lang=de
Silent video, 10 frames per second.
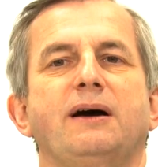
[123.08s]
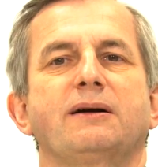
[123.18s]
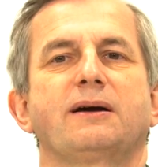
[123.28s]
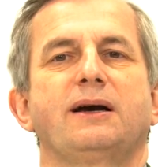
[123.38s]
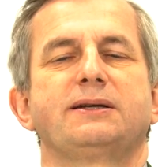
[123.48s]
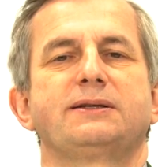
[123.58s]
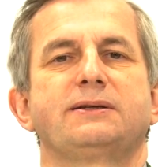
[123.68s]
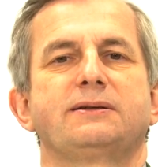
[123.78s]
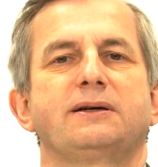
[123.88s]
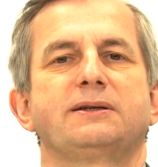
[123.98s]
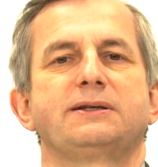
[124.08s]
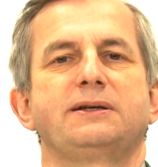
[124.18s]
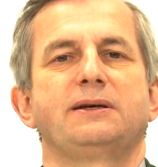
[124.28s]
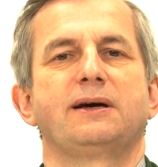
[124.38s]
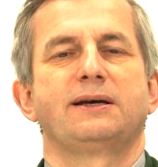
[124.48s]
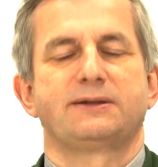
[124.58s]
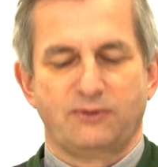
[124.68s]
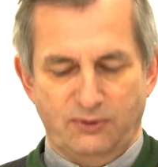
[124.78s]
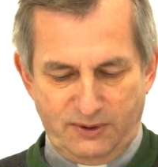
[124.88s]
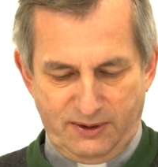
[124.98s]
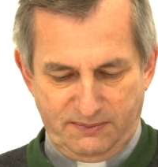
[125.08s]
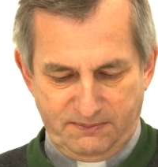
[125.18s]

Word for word: Dank als, an Sie als Hörer.